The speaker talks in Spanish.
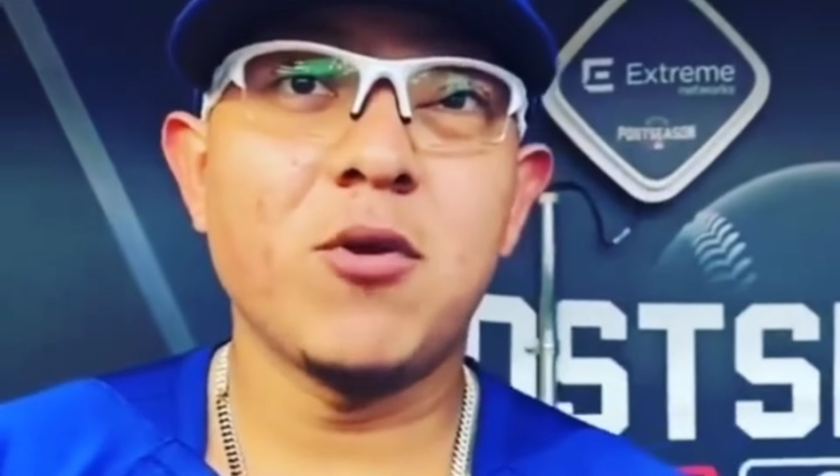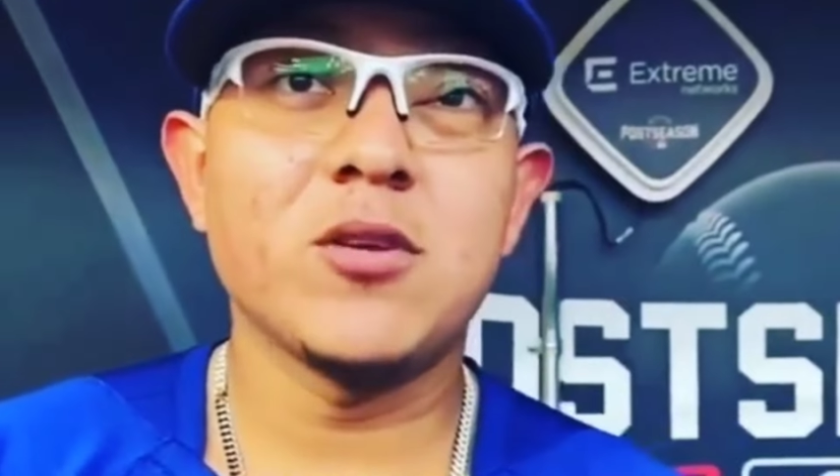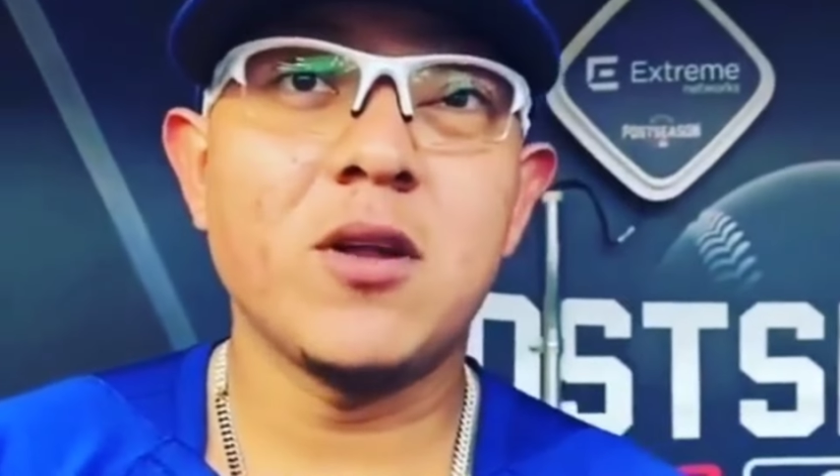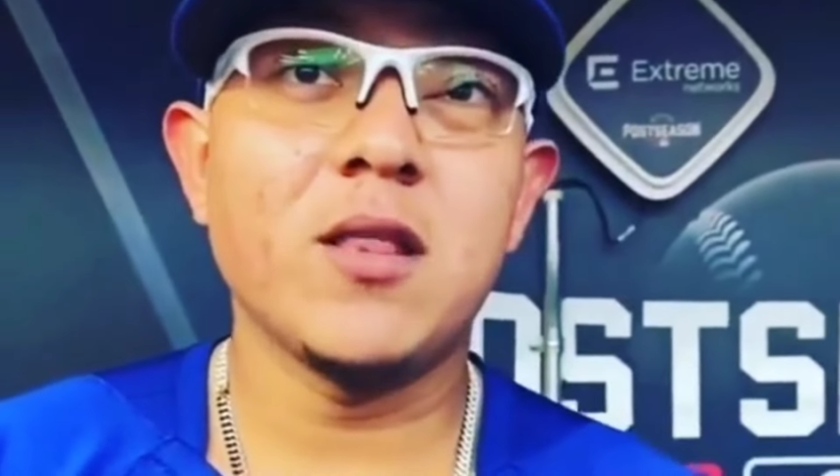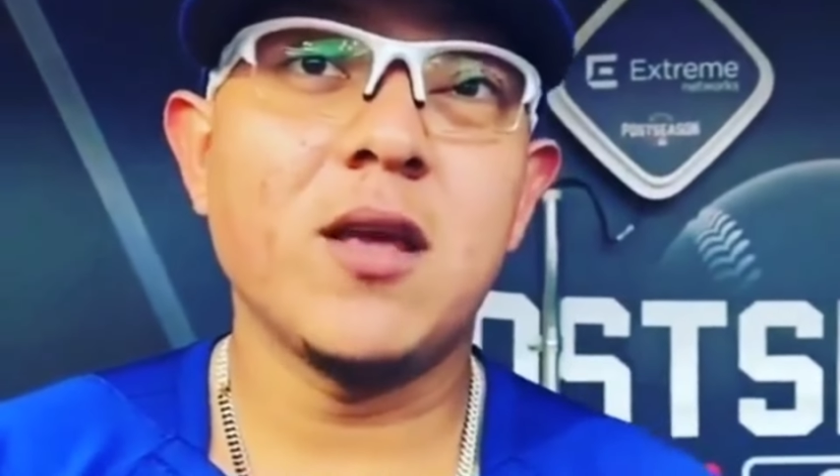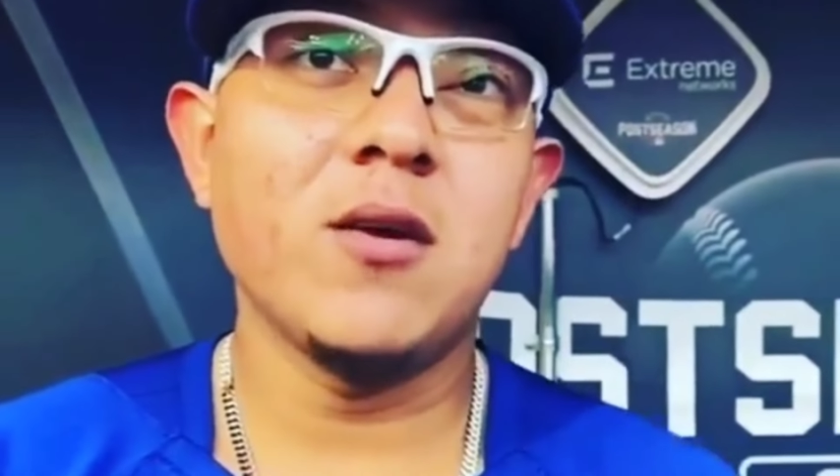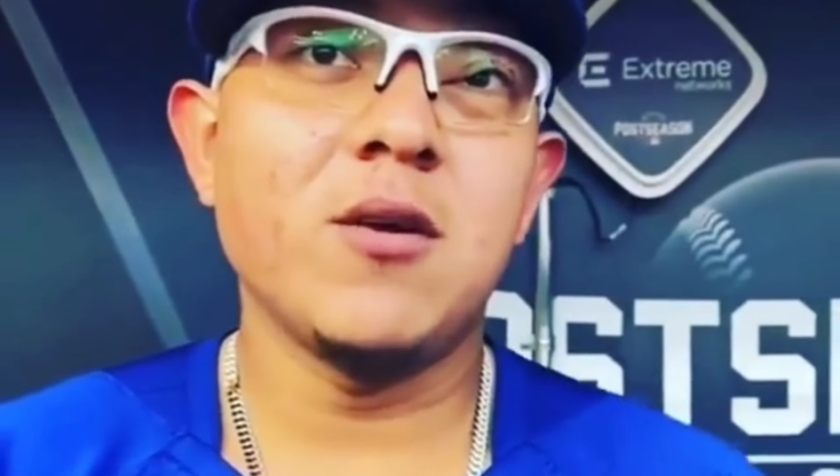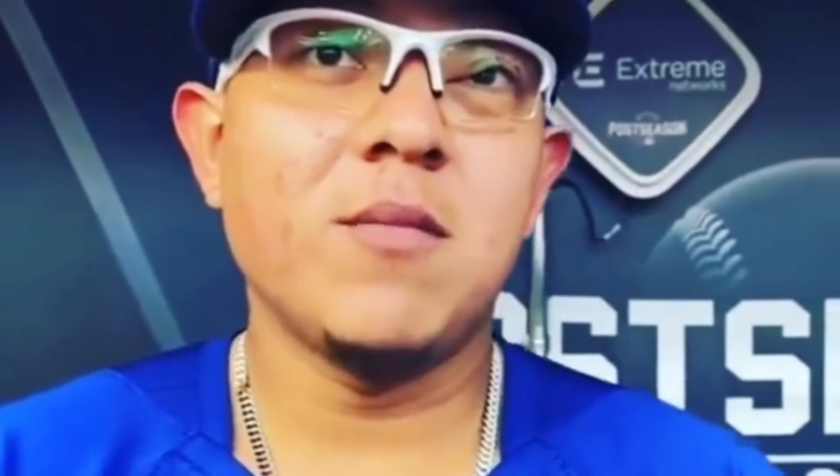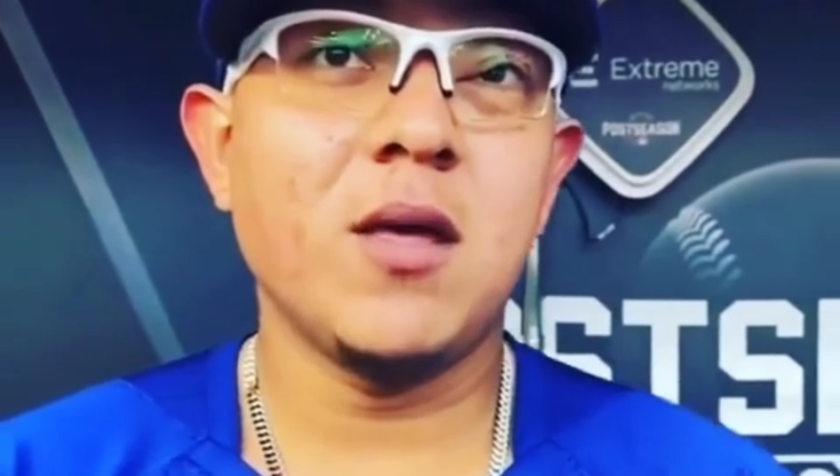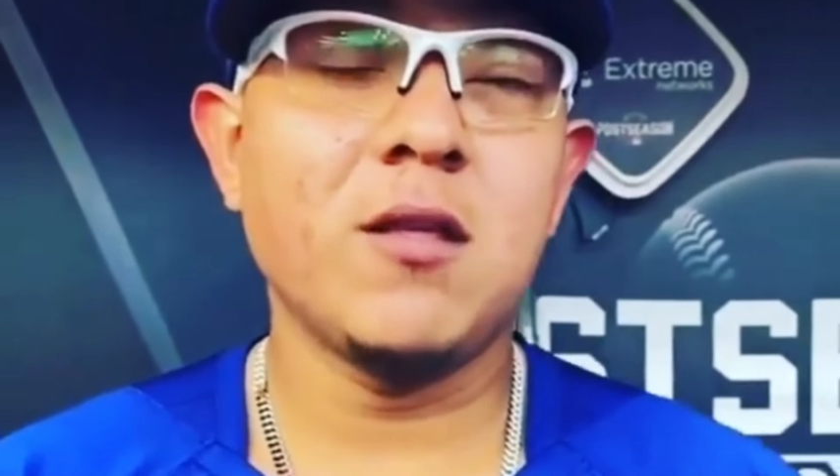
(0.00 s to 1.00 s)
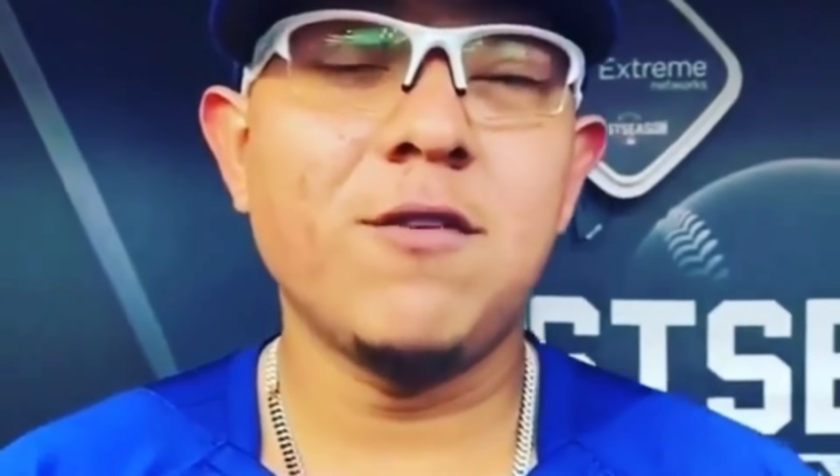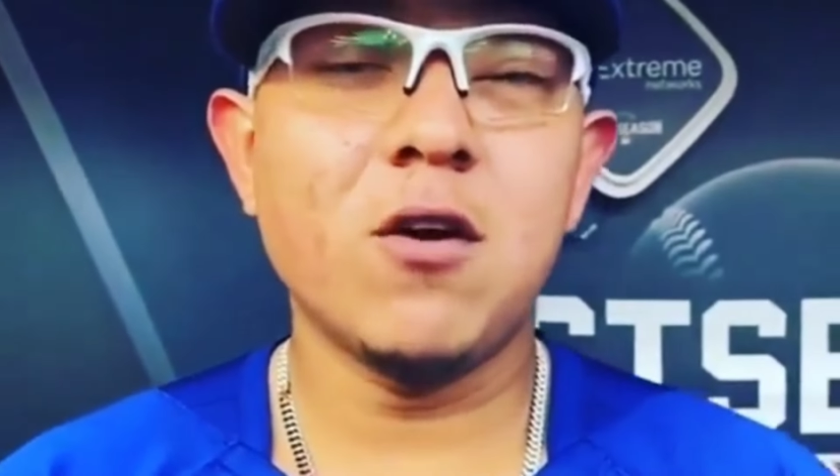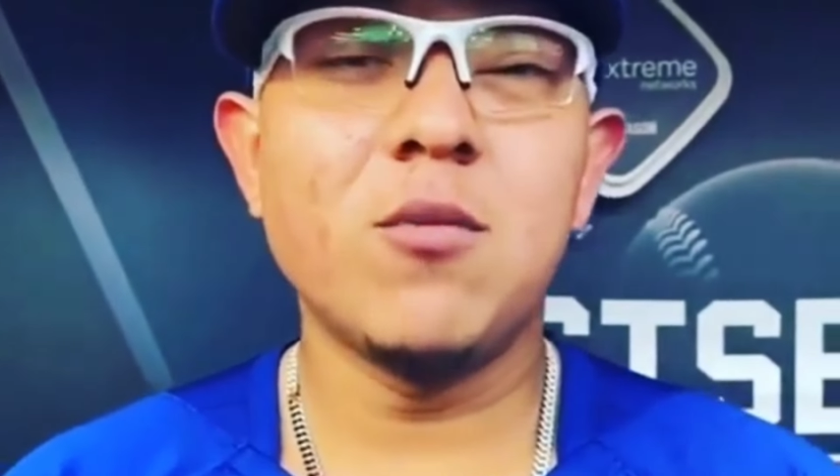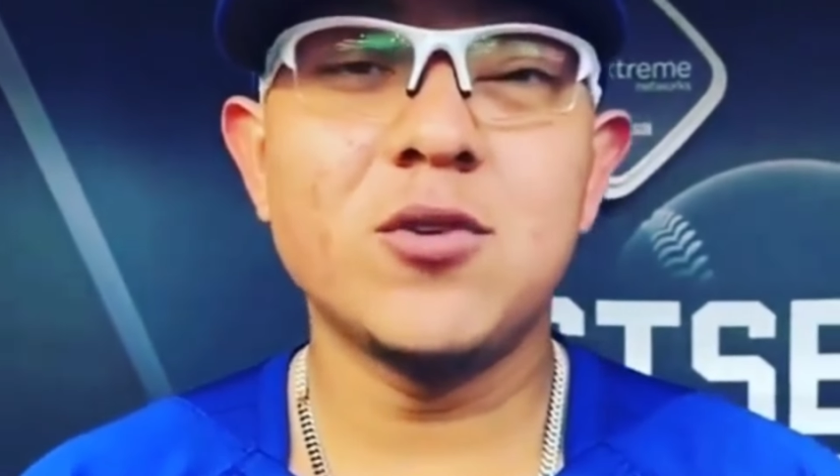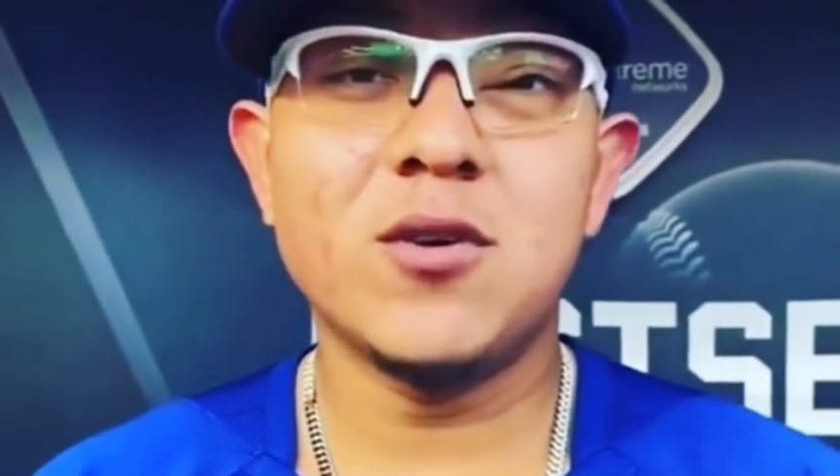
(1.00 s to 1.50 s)
viendo cómo
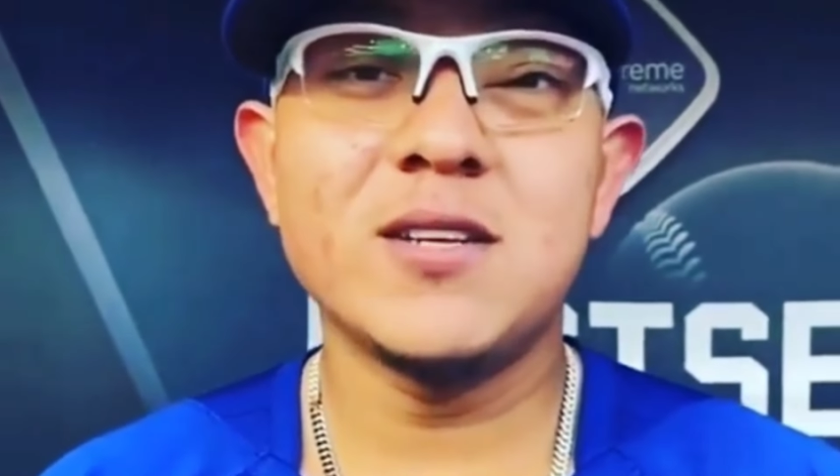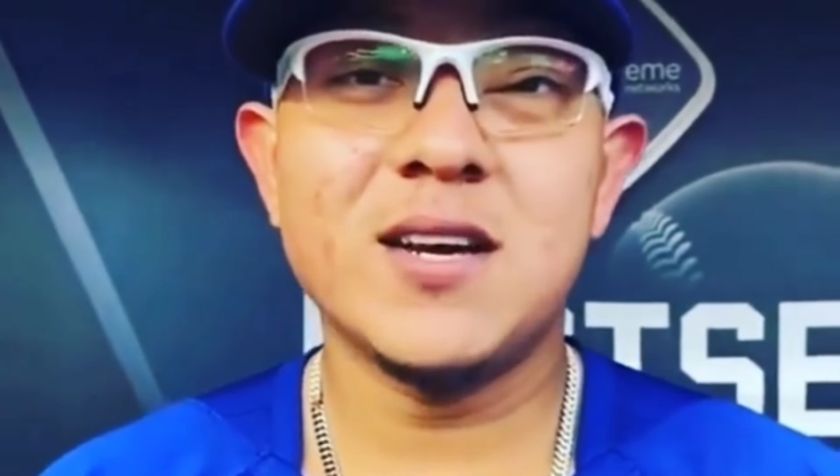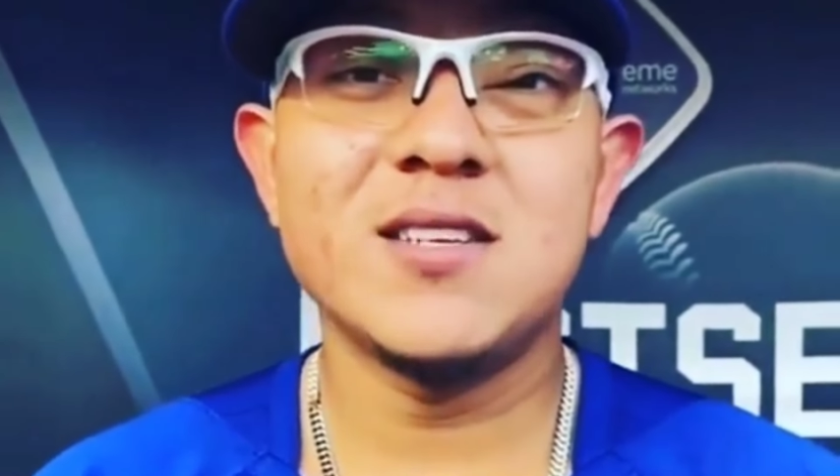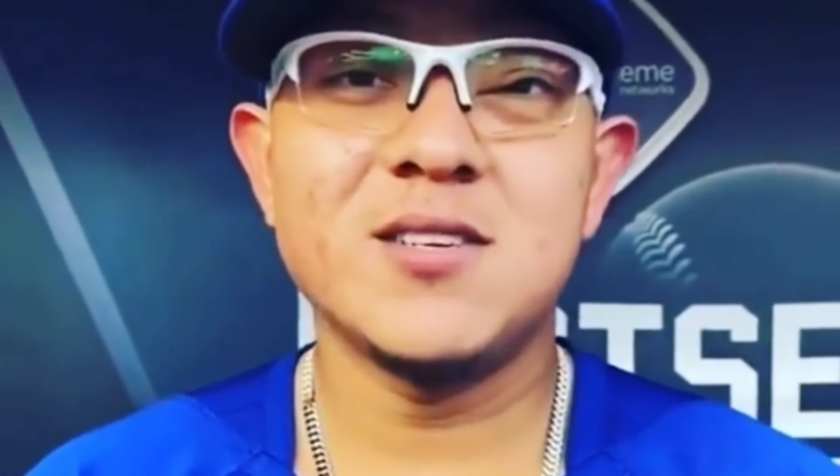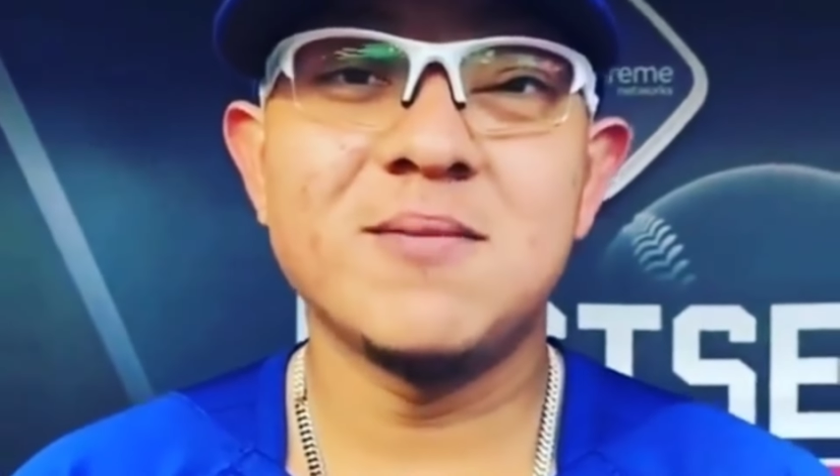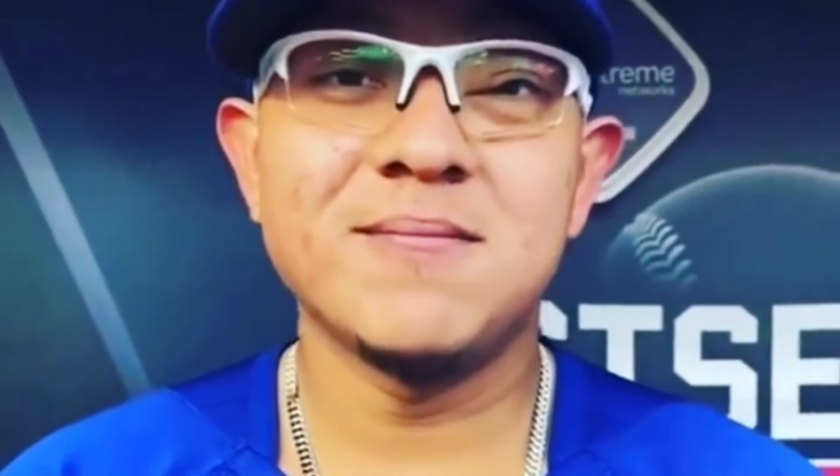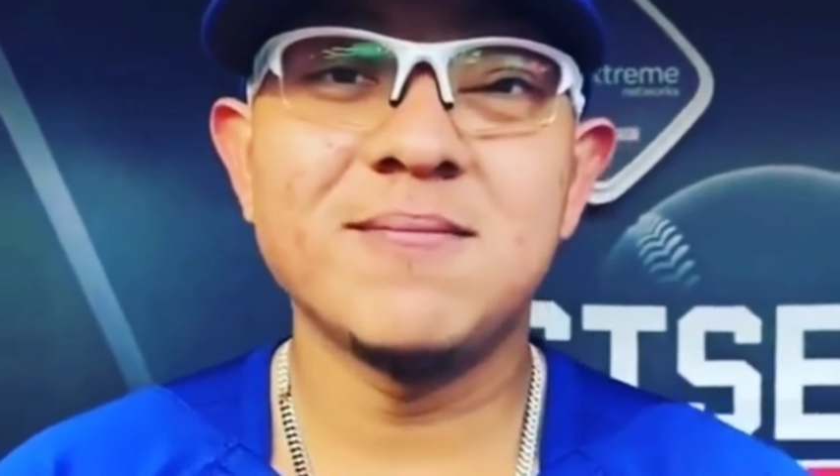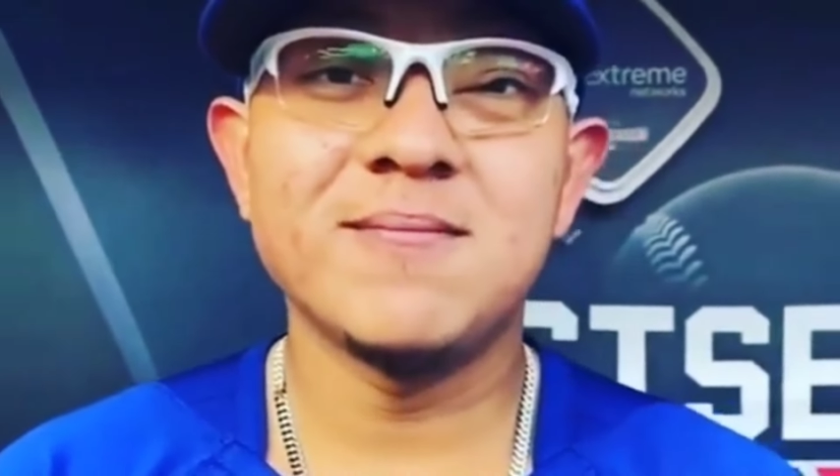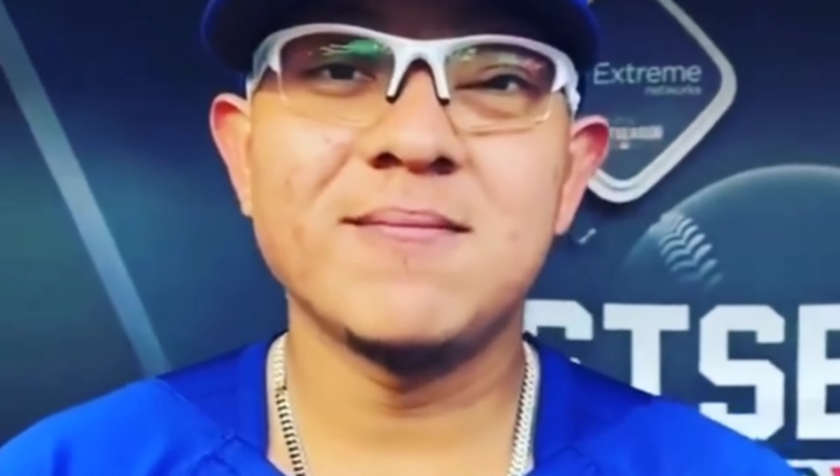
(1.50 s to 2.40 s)
otras cuatro acusaciones